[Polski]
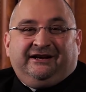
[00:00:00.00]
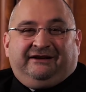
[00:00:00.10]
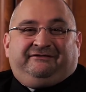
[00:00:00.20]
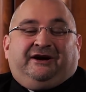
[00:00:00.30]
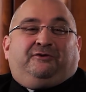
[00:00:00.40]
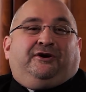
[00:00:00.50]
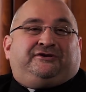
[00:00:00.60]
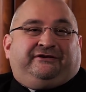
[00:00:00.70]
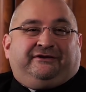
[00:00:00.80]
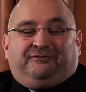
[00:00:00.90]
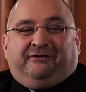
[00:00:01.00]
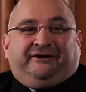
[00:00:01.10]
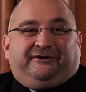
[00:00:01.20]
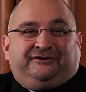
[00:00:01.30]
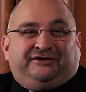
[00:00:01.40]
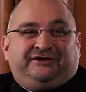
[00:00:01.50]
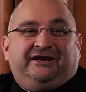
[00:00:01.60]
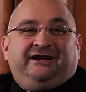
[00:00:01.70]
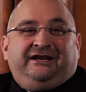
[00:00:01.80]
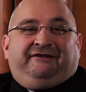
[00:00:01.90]
nawet na głodzie, głowie chodzić.
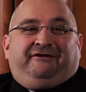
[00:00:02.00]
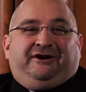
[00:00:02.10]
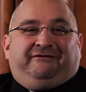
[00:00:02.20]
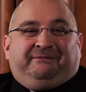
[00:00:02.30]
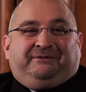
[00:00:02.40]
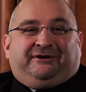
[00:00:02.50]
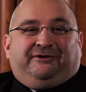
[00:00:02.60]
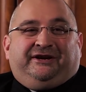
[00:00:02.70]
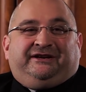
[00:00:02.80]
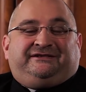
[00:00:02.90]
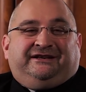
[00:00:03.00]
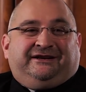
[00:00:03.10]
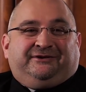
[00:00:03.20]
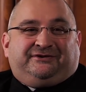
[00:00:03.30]
Nie wolno wam tylko jeść z jednego